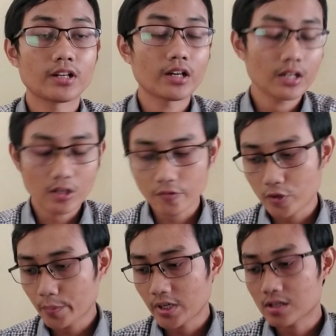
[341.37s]
karena kan kalau
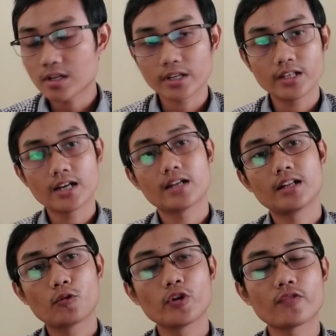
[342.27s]
fenomena
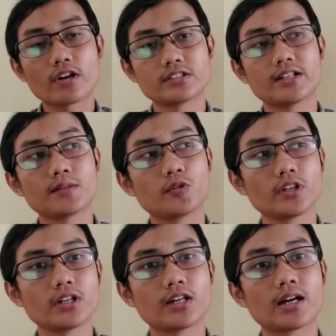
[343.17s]
kekeringan likuifaksi kan
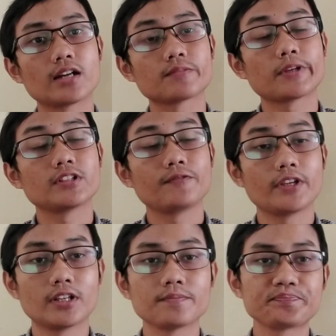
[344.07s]
mungkin agak
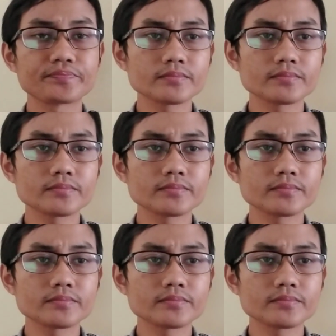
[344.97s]
spesifik ya